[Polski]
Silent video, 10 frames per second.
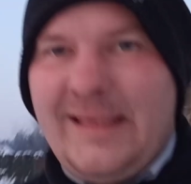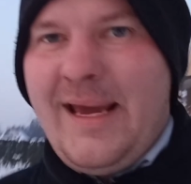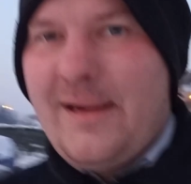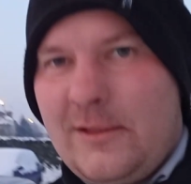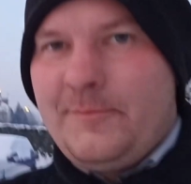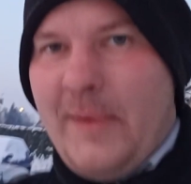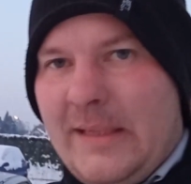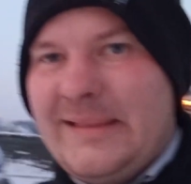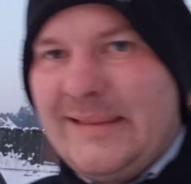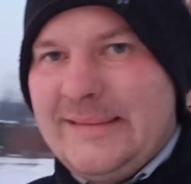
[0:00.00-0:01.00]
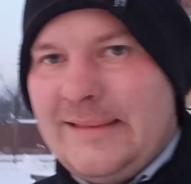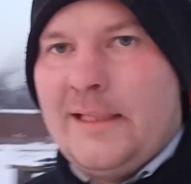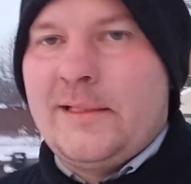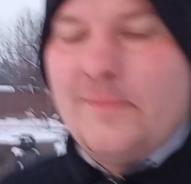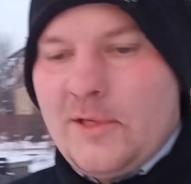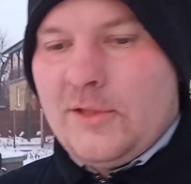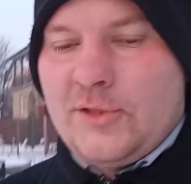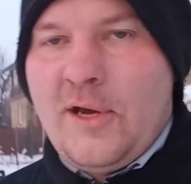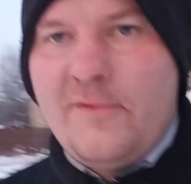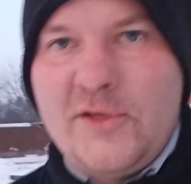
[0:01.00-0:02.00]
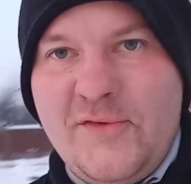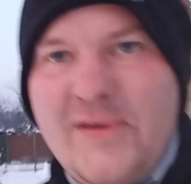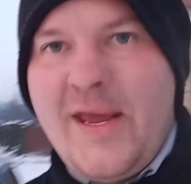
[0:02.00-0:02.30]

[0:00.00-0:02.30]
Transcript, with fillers: jak odpalić diesla na mrozie, a właściwie